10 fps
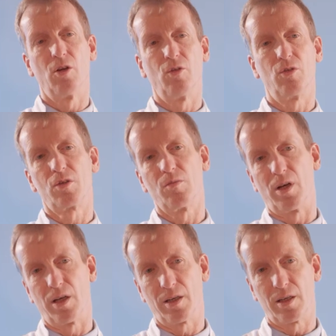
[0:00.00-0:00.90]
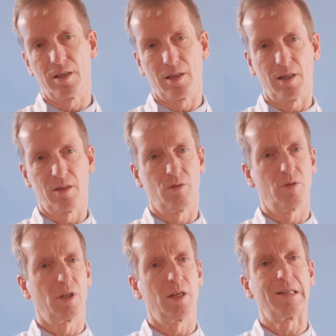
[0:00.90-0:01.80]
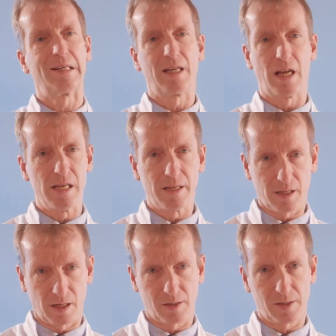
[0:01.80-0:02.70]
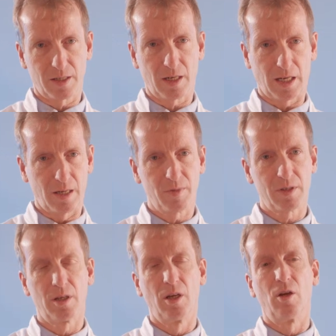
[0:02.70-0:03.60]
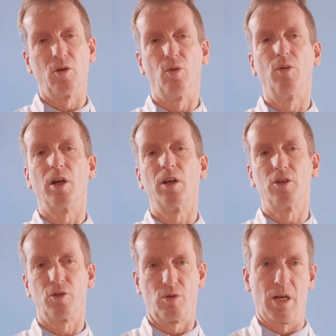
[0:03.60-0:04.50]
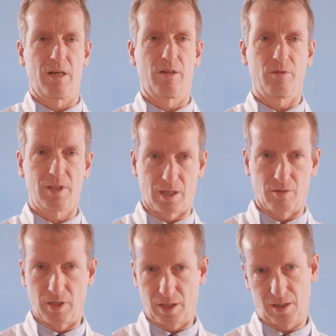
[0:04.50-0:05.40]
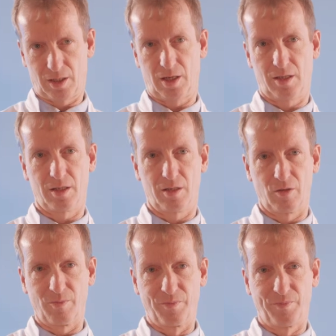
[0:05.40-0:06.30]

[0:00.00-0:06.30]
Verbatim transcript: und zum anderen den sogenannten Gallengangskrebs oder cholangiozelluläres Karzinom.